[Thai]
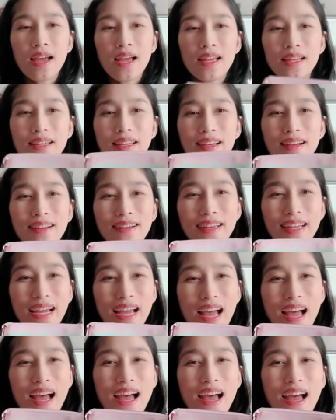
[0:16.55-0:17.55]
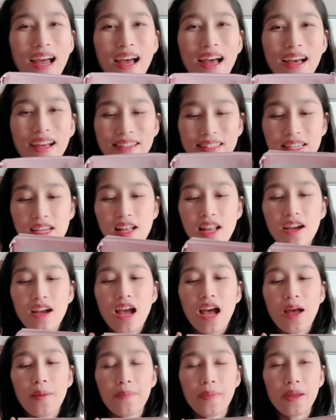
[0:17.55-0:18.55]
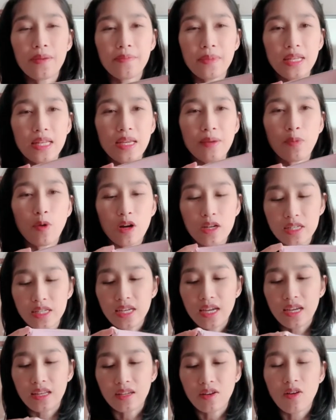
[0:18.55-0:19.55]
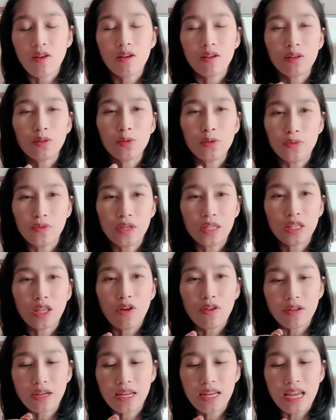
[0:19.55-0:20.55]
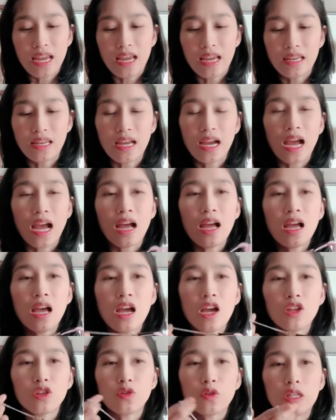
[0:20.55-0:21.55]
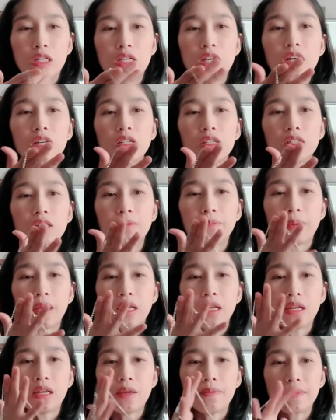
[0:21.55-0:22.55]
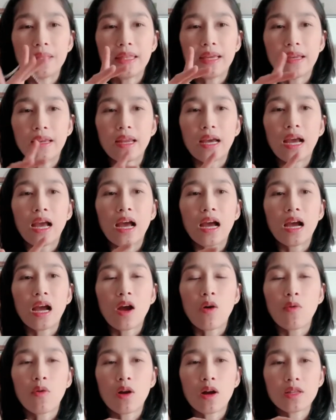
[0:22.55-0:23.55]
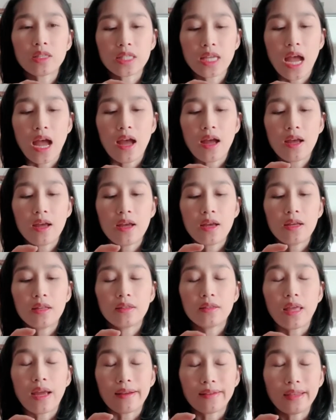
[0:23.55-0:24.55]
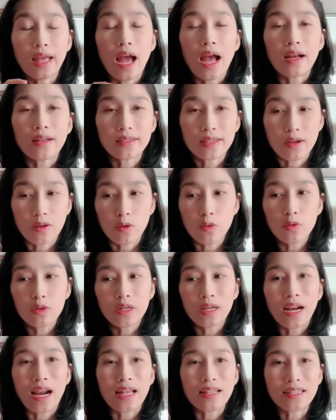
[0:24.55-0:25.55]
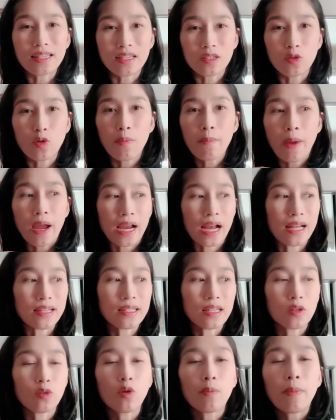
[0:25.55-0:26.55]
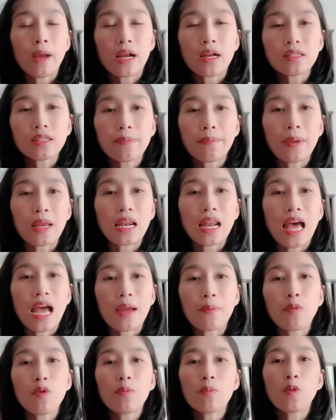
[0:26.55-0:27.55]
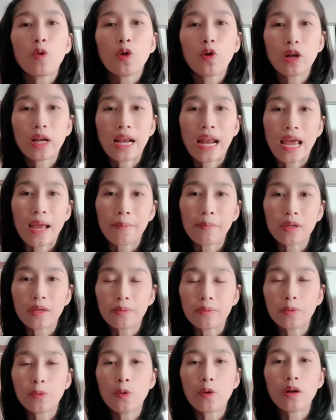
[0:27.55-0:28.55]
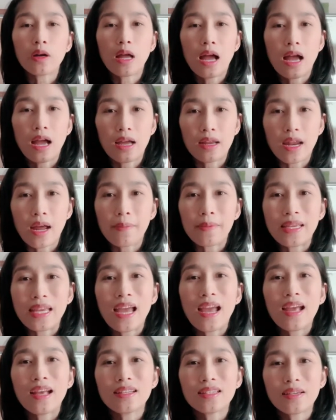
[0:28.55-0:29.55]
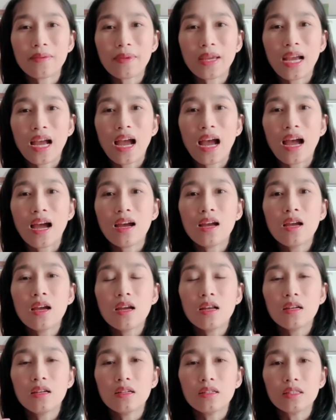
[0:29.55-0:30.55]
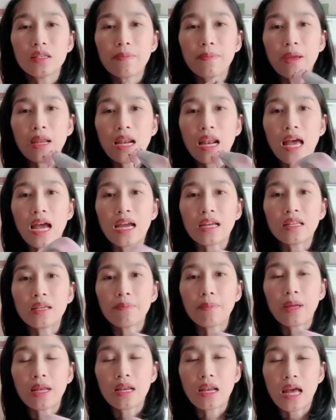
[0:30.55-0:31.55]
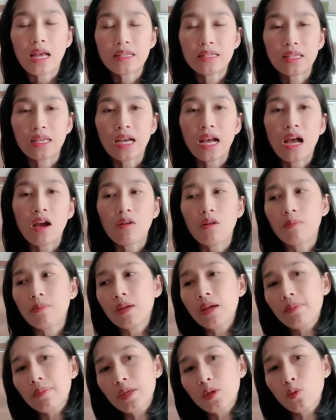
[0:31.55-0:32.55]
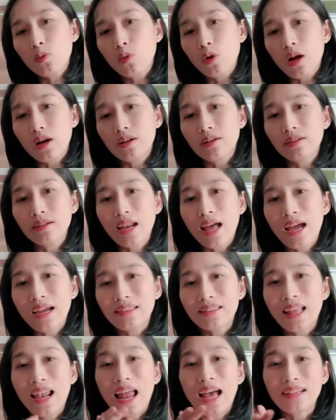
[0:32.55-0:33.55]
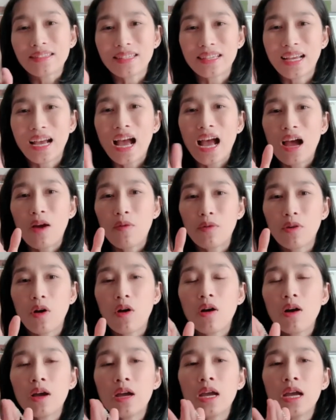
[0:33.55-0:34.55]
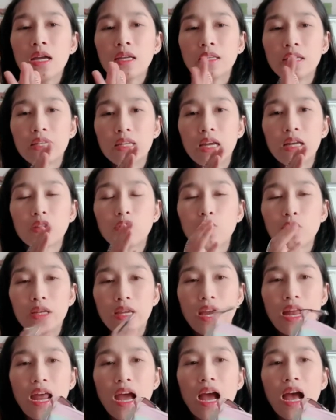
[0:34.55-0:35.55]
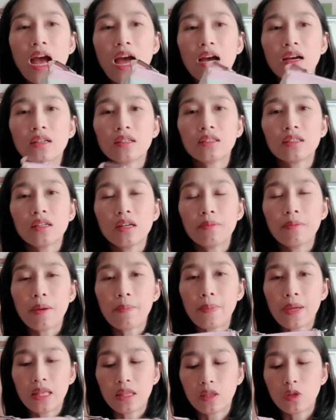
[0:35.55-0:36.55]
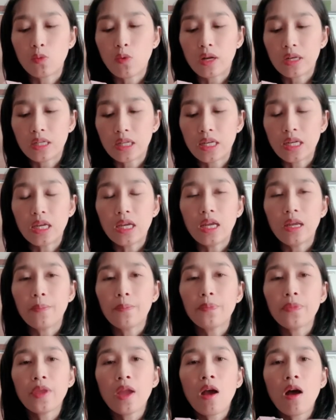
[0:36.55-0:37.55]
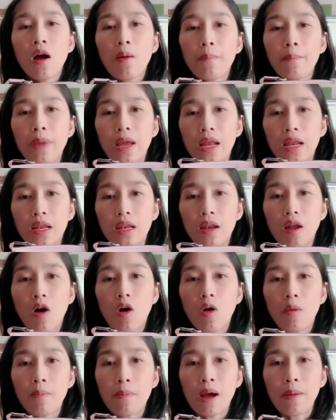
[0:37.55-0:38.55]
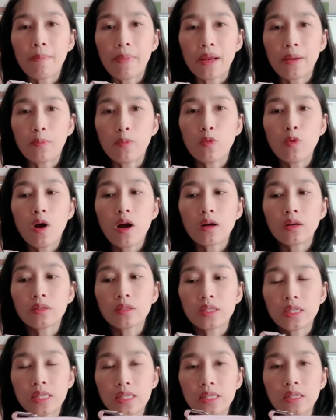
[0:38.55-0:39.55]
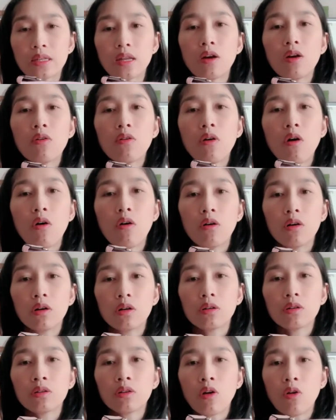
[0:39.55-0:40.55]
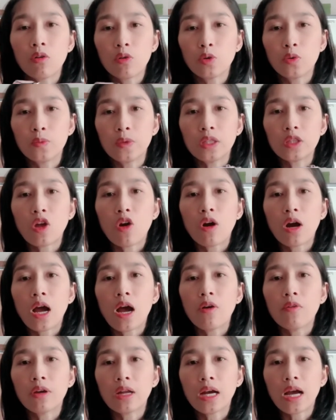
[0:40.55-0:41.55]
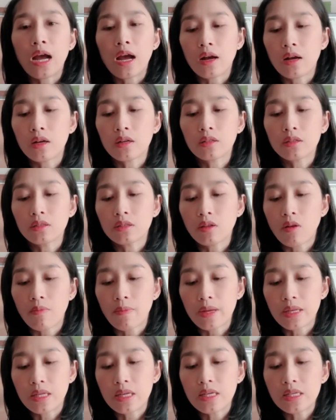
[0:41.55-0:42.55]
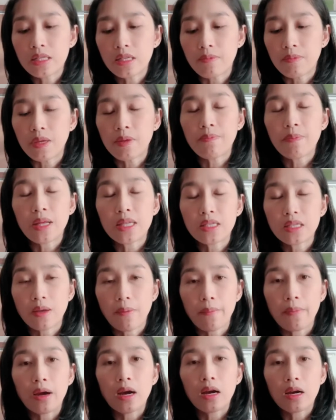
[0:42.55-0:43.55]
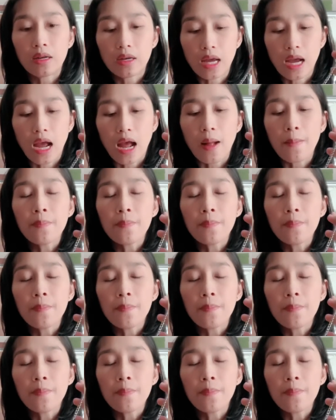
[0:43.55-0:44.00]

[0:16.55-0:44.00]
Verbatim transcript: นี่เลยค่ะ ใช่ราคาเป็นมินิพอร์เชตของหลุยส์วิกตองนั่นเองนะคะ ตัวนี้ก็คือเป็น Limited นะคะ เขาก็จะแตกต่างจากรุ่นคลาสสิกทั่วไป คลาสสิกทั่วไปก็จะเป็นลายพวกโมโนแกรมหรือพวกดามิเย่ ใช่ไหมคะ หรือจะเป็นลายที่เป็นลายสีขาวก็เรียกไม่ถูกอะคือลายตารางสีขาวเนาะ ทีเนี้ยตัวเนี้ยนะคะคือมันเป็นตัวที่เป็นออกมาเป็นพวกซีซันแนลของ ของหรือวิตองเขานะคะ ก็คือ 2020 ที่เป็นซัมเมอร์นะคะ